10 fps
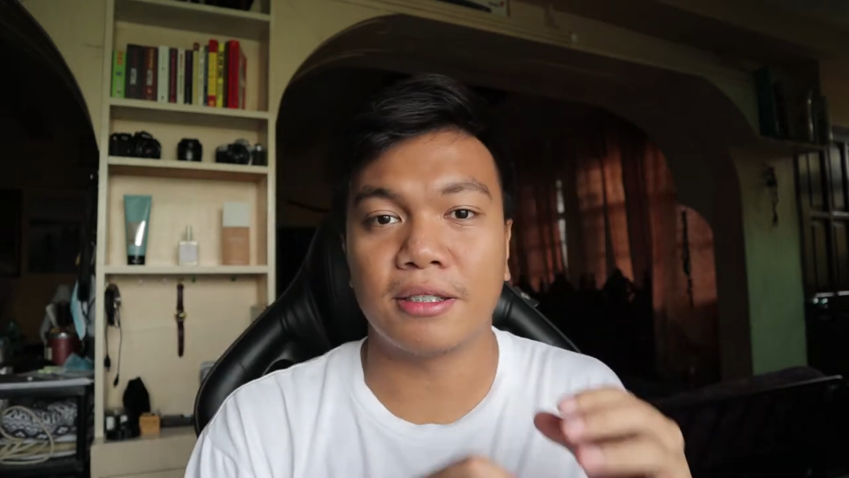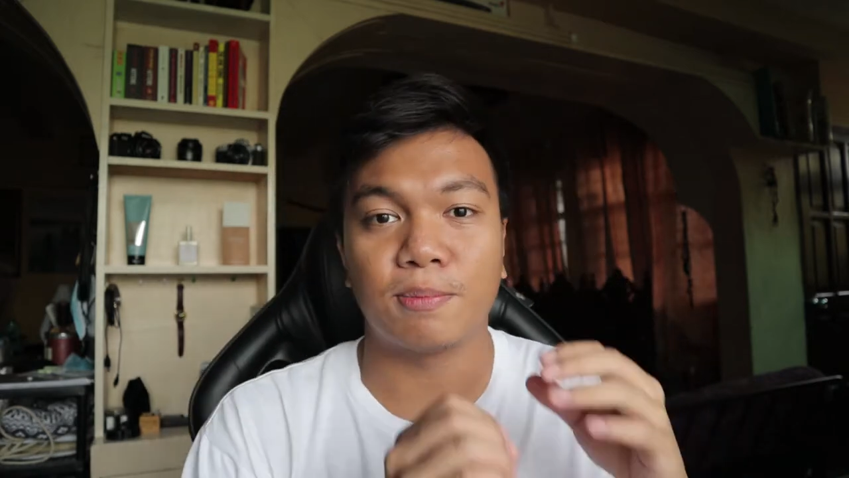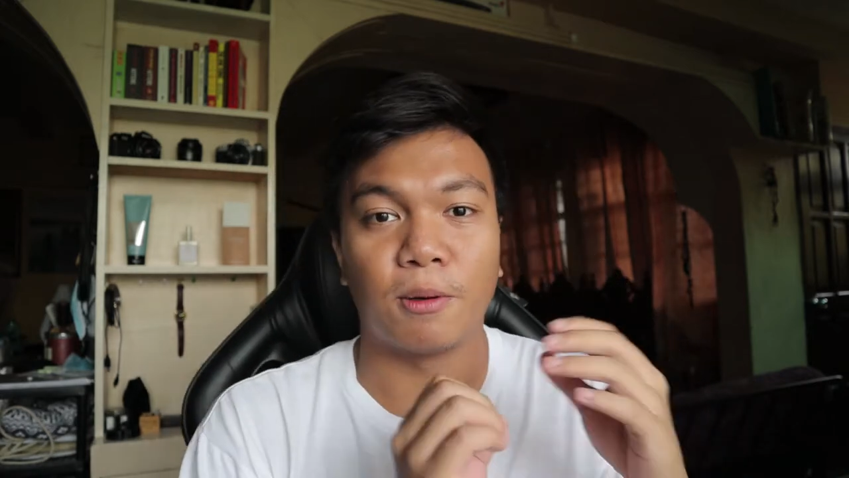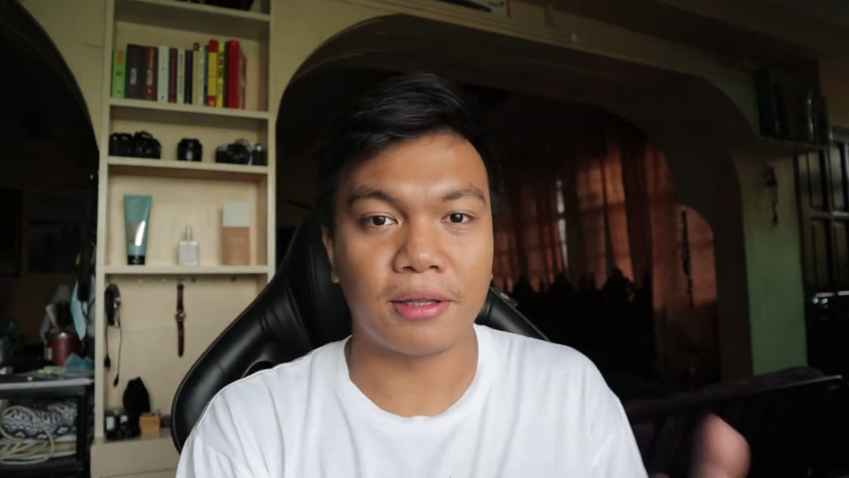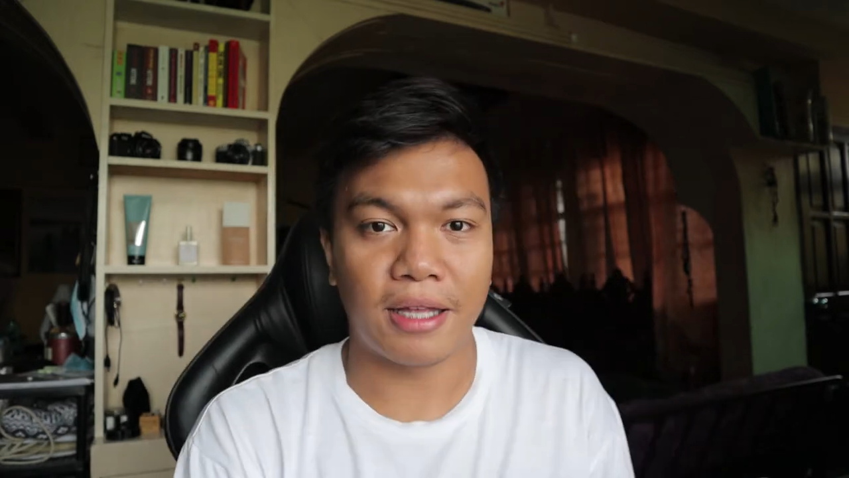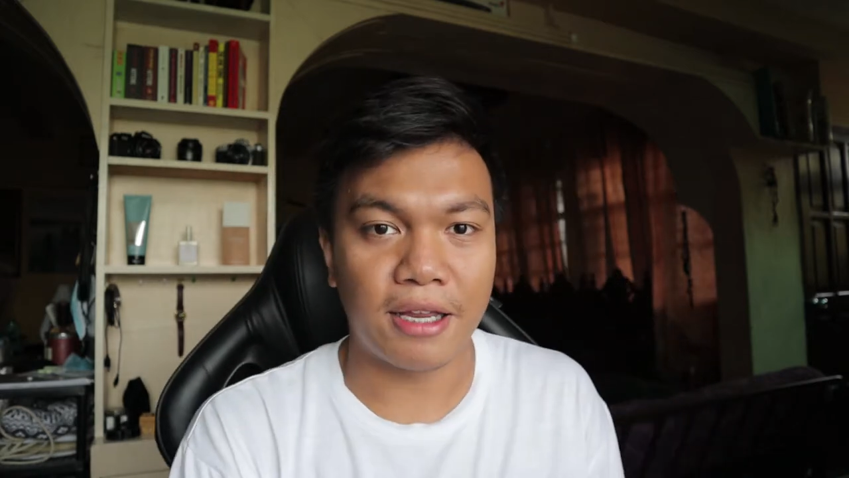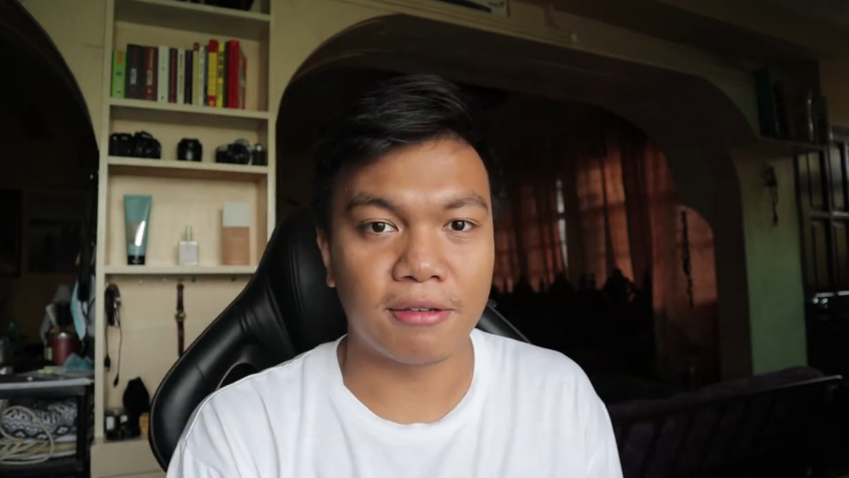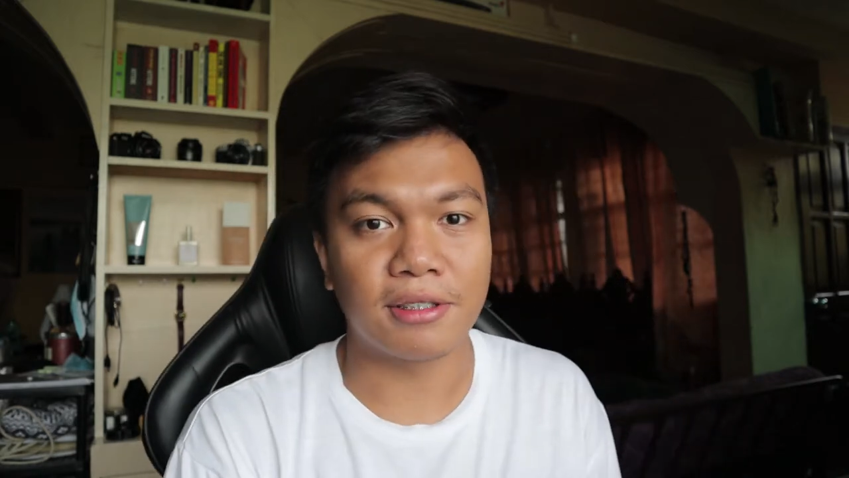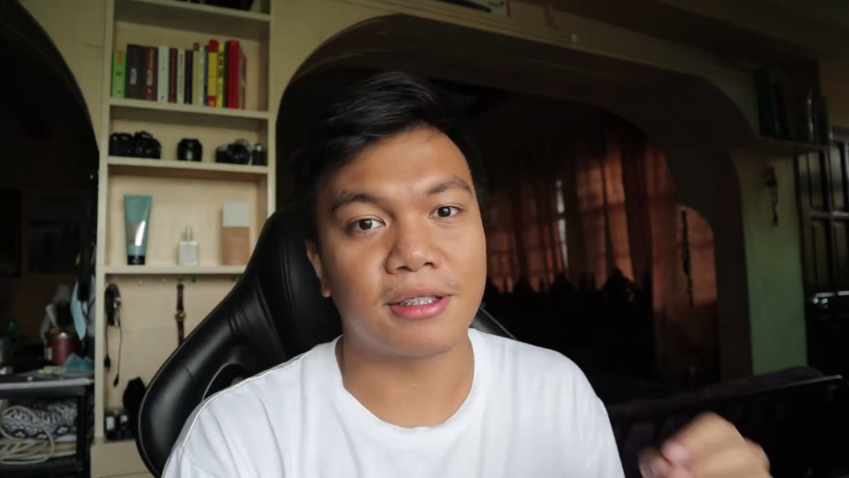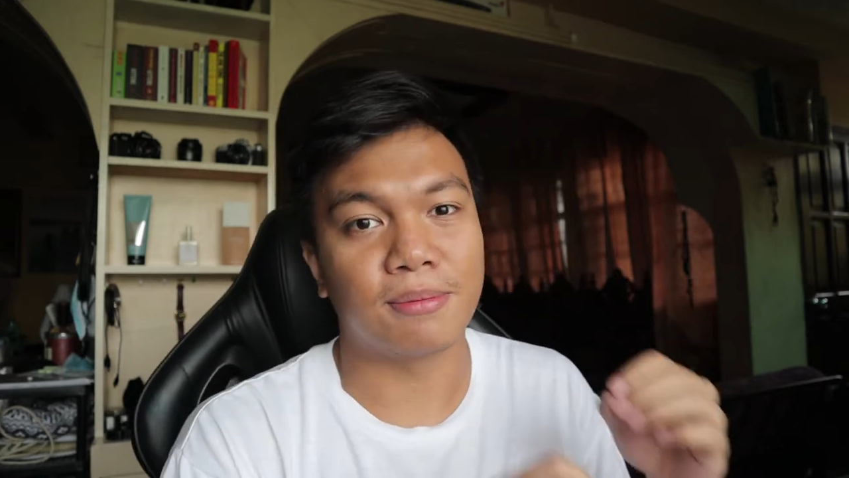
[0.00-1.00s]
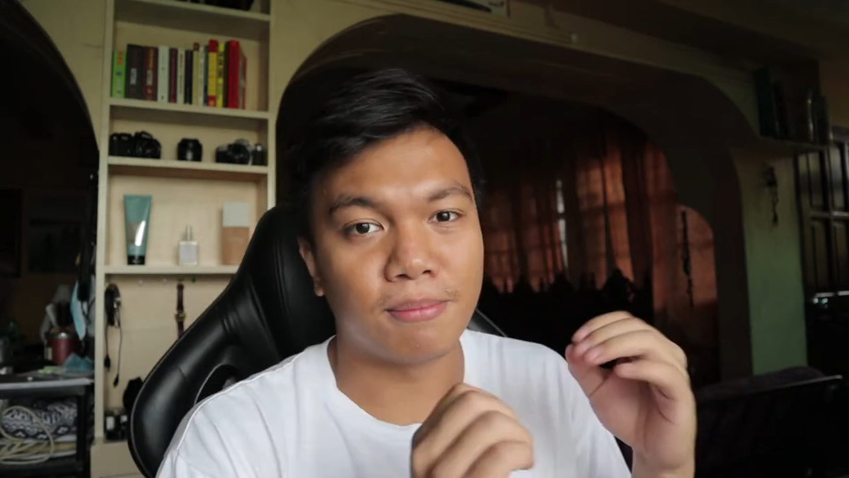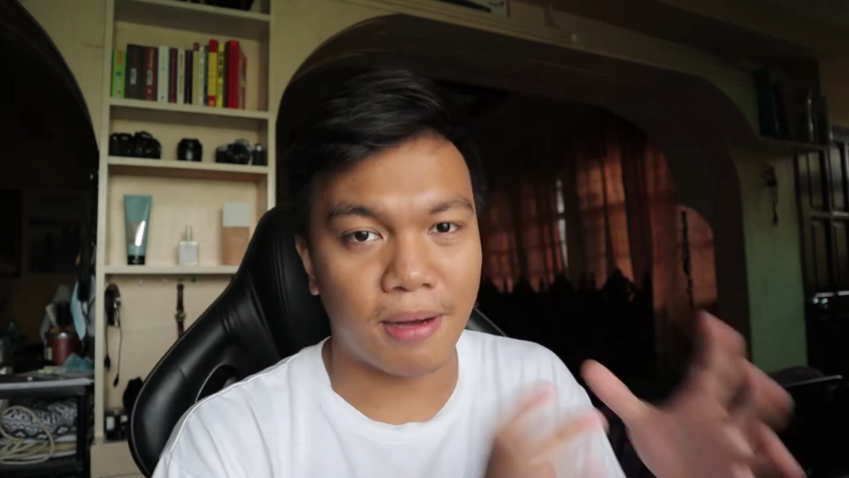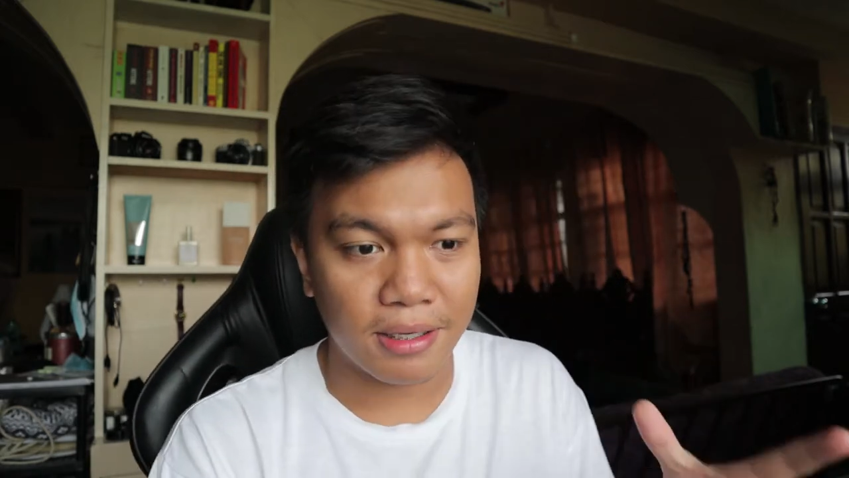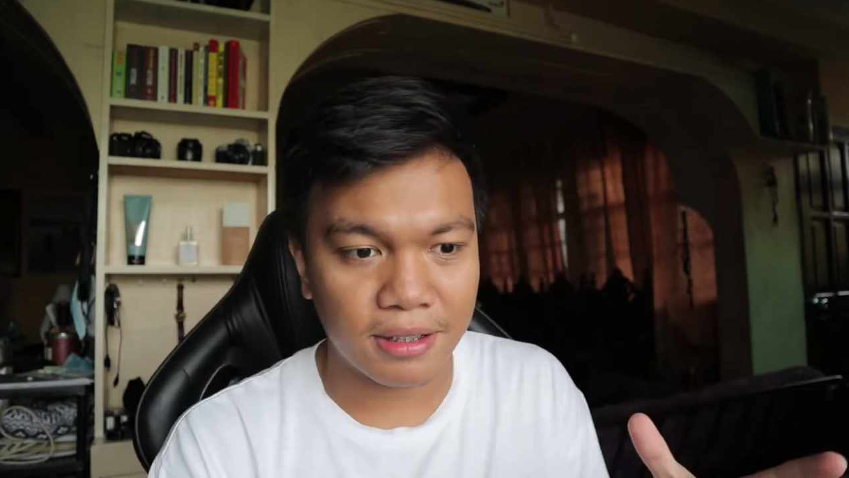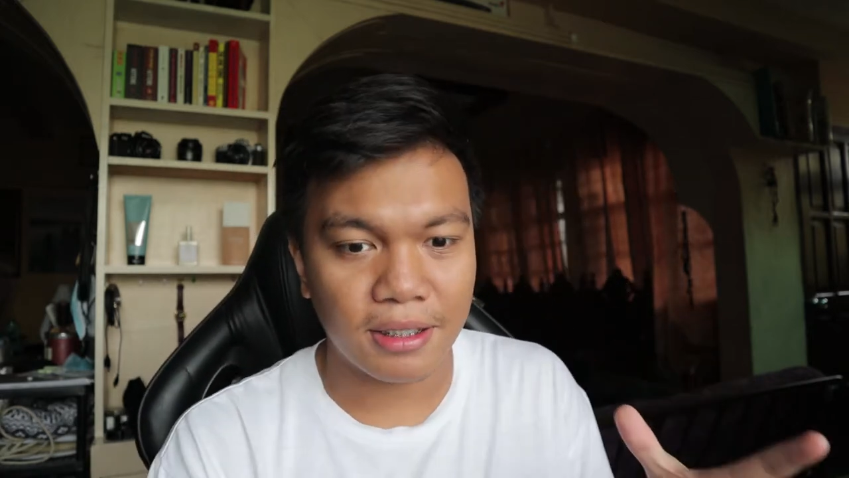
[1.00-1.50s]
spontaneous as
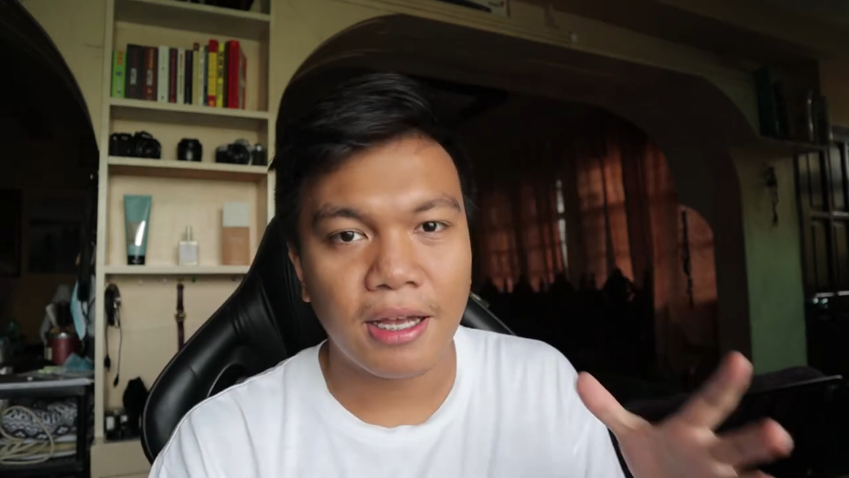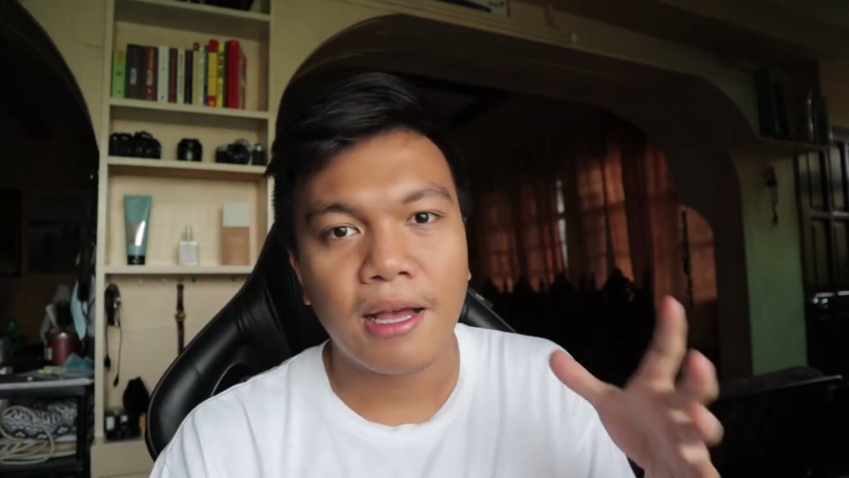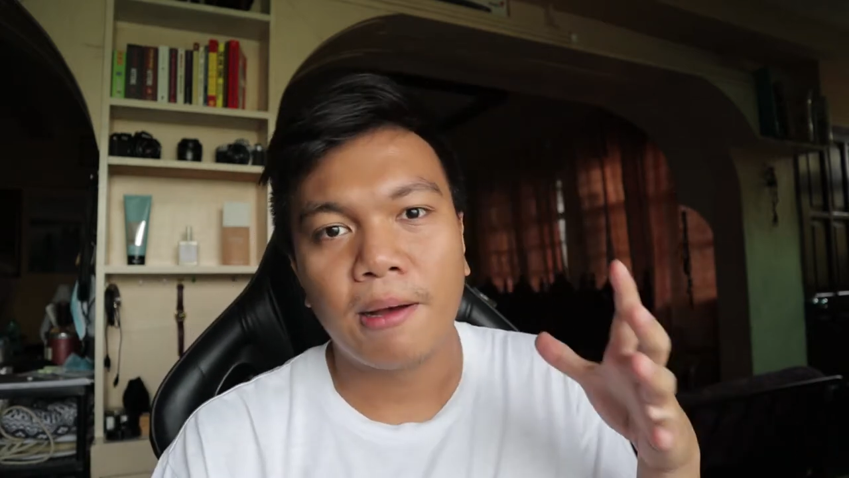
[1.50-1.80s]
much